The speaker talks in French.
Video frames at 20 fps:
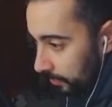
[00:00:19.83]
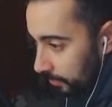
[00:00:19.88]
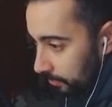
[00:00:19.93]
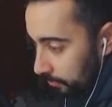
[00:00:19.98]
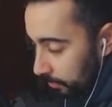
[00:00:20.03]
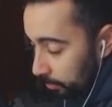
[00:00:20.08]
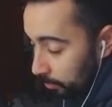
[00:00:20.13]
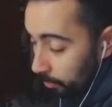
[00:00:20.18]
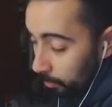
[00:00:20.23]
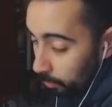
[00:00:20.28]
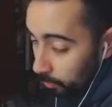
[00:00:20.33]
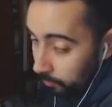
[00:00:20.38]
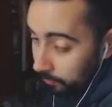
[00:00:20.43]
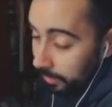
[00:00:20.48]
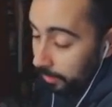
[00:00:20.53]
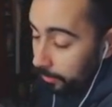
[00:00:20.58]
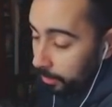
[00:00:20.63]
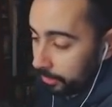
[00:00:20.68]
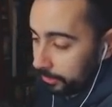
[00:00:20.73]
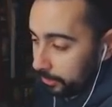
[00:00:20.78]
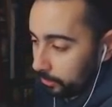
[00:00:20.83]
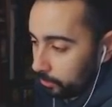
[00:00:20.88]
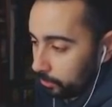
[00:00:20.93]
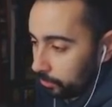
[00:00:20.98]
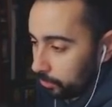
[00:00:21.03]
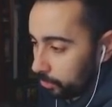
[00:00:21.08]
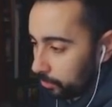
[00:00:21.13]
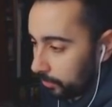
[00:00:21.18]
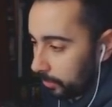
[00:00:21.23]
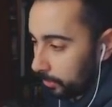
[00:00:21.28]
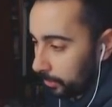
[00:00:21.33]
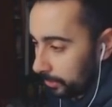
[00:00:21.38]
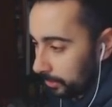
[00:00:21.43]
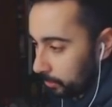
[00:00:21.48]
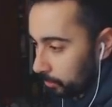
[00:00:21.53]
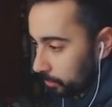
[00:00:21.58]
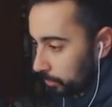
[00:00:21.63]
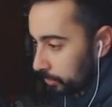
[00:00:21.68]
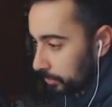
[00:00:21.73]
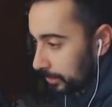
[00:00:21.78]
mais bon, on va aborder le truc. On va aborder
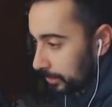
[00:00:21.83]
le truc.